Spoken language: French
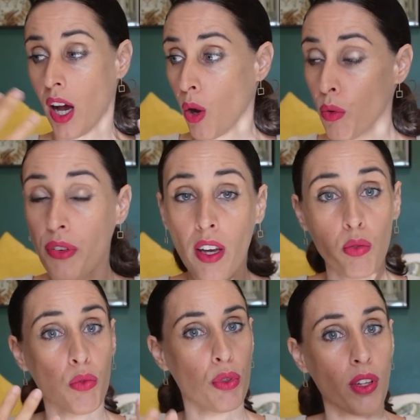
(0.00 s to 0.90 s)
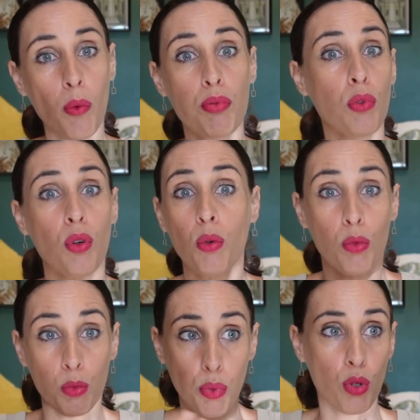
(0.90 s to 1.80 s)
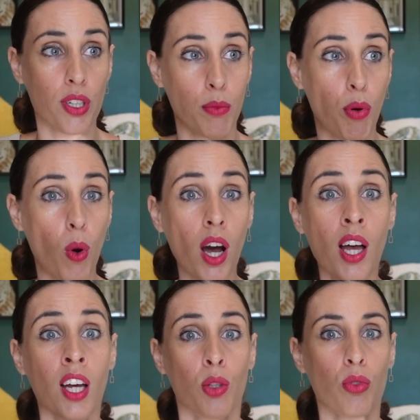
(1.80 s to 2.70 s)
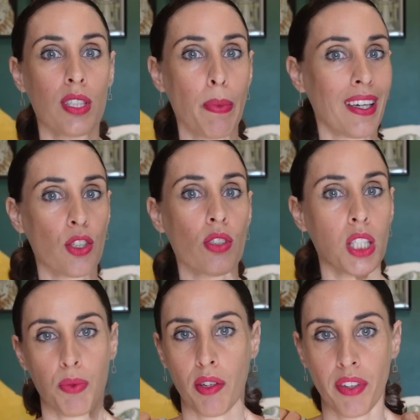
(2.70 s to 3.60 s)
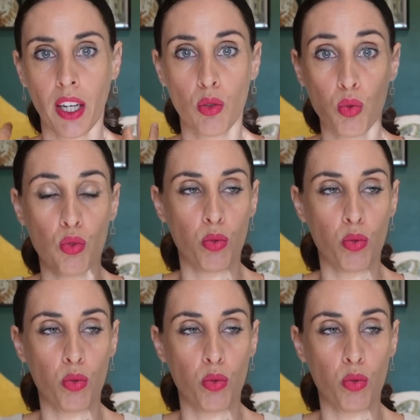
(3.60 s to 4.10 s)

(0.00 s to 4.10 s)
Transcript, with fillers: refaire son venin pour euh, une prochaine proie. Donc c'est pas quelque chose qu'il va faire tout de